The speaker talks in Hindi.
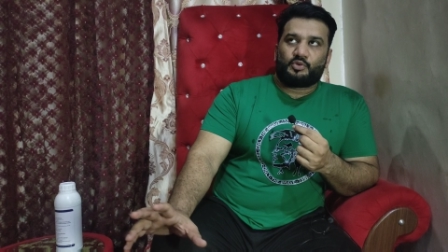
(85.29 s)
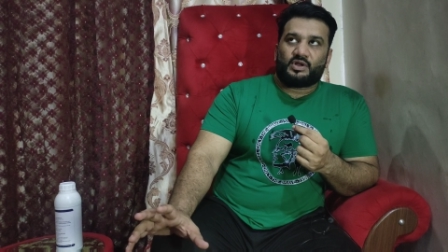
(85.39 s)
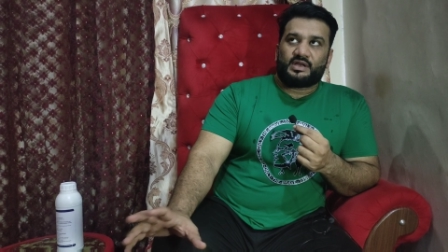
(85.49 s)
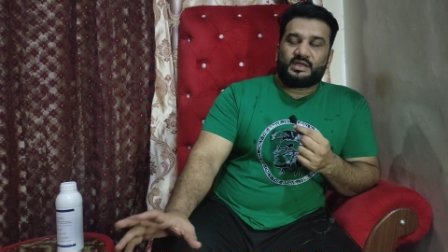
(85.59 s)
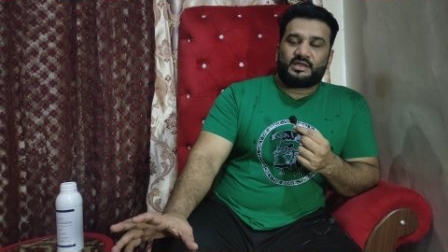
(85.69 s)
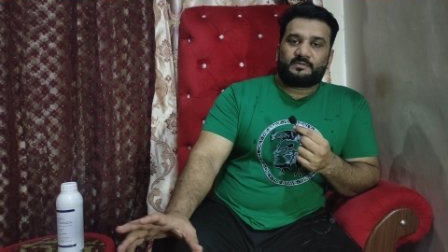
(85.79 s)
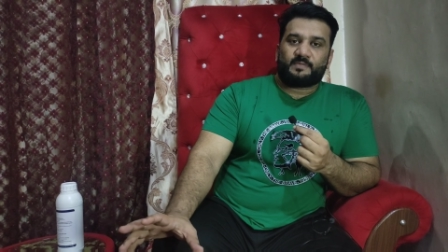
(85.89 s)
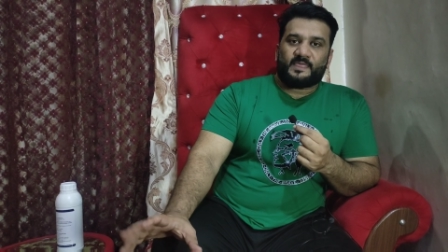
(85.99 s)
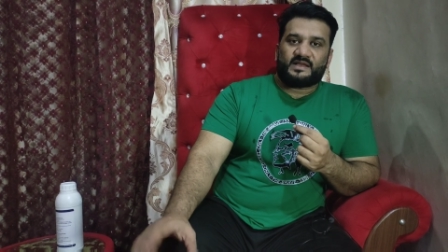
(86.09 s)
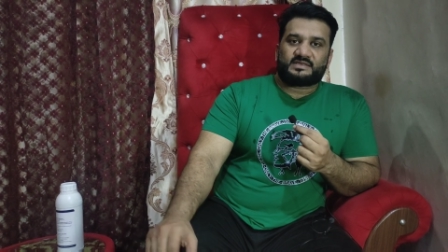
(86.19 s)
पुराने
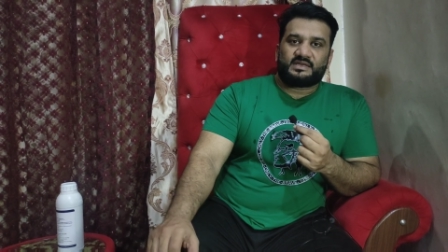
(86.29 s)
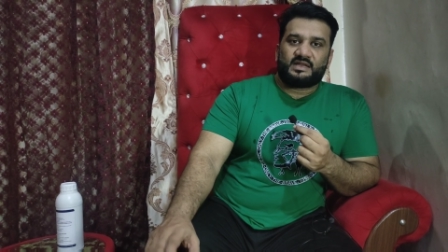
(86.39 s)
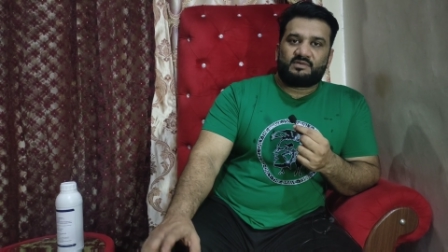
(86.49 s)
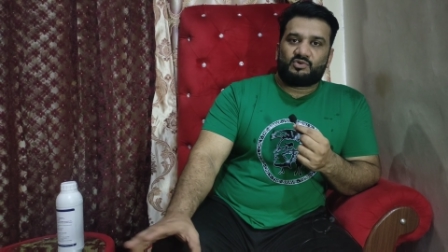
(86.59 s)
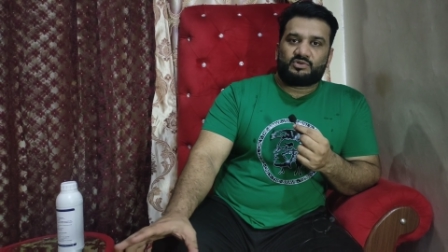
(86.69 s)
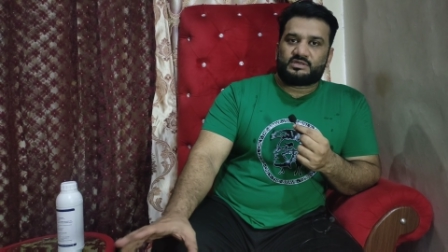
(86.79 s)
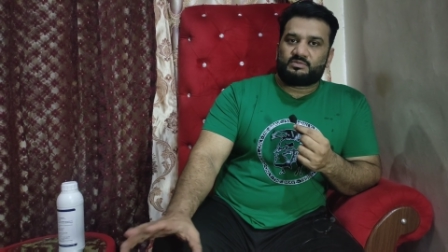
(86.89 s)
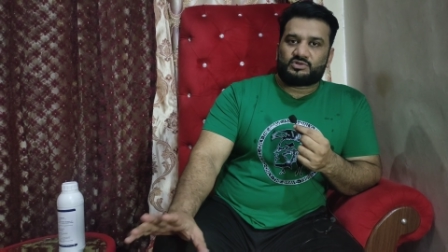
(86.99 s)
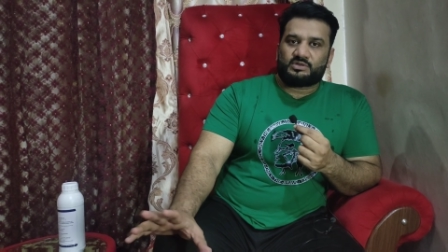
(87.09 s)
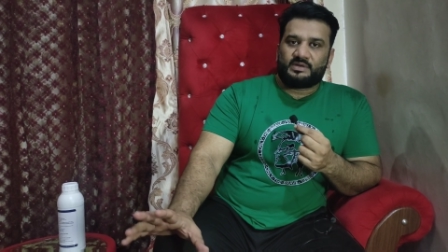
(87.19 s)
असील हैं वो तो
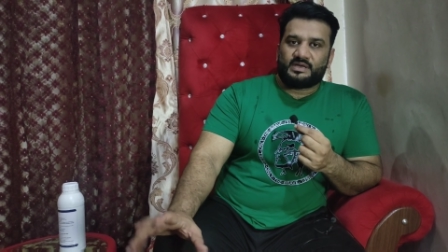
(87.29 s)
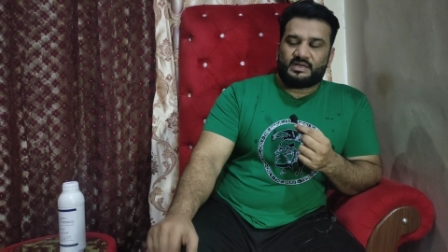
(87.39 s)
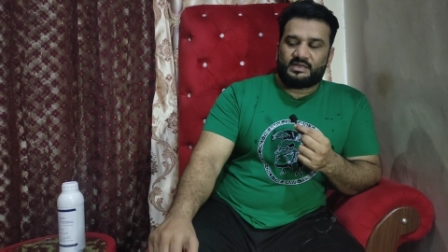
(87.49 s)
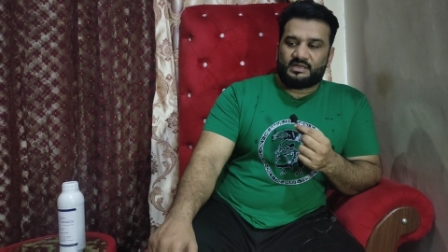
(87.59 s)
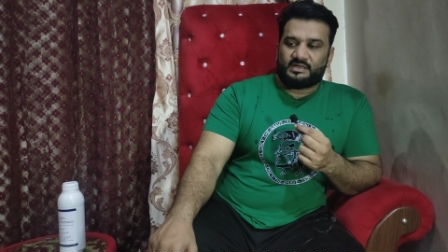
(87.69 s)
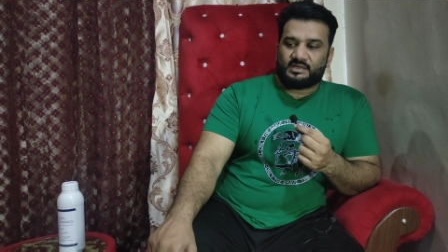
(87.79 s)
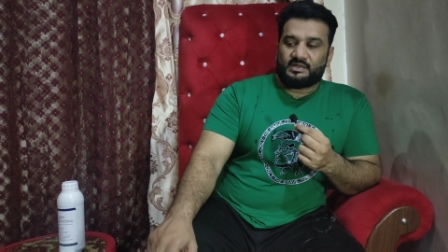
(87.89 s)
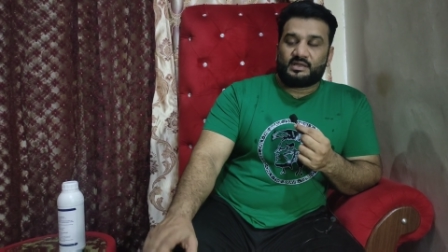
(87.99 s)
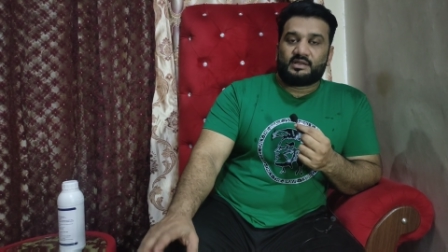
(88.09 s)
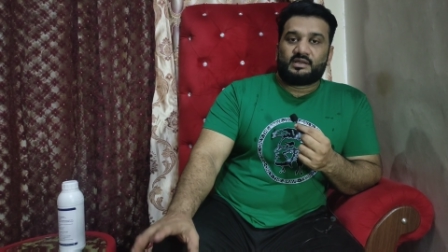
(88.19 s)
इस मौसम में अंडे नहीं देते